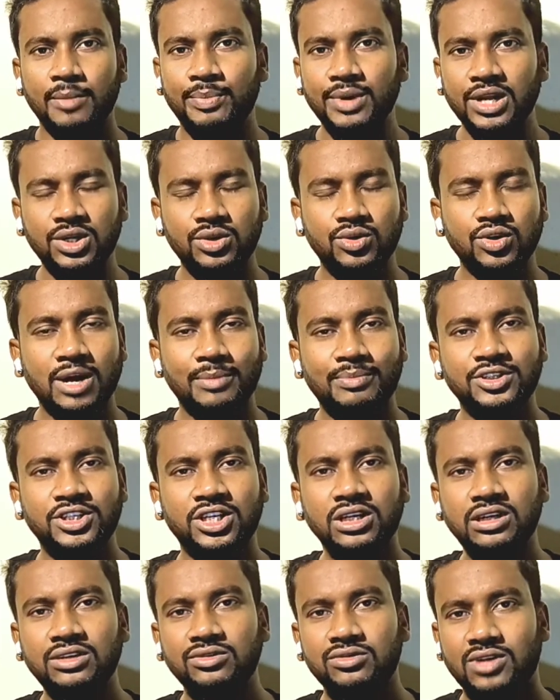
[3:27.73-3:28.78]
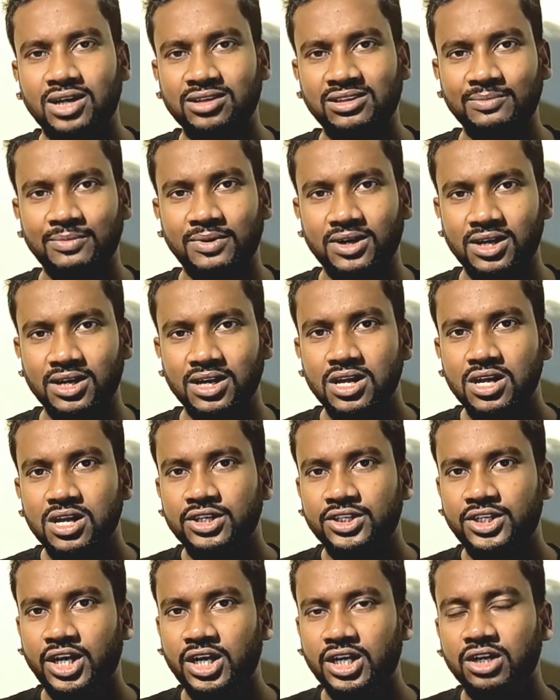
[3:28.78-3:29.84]
পিন করে আপনি সেখানে কিন্তু রাখতে পারেন
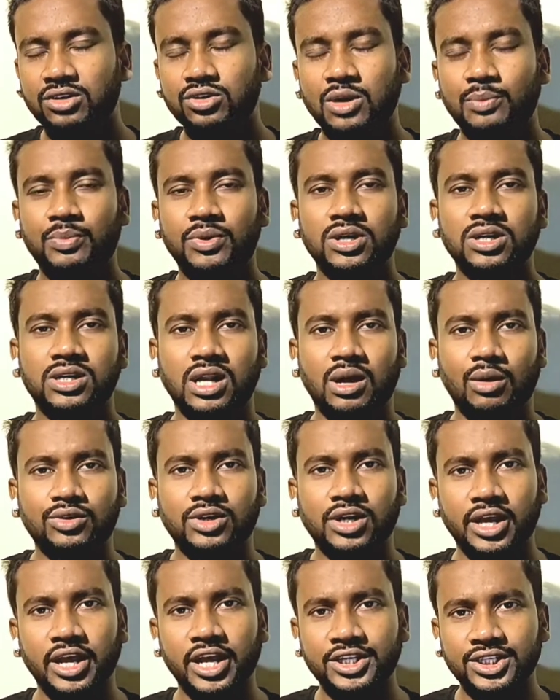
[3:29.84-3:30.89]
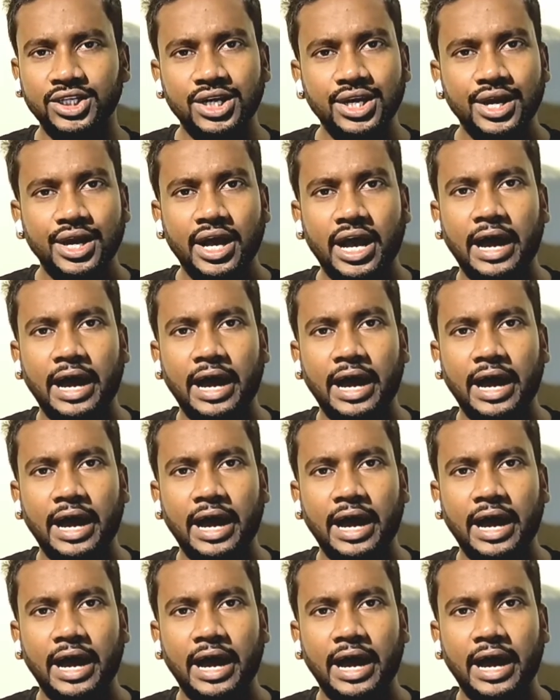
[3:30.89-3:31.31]
সেখানে কিন্তু আপনার গ্রাহকটা এসে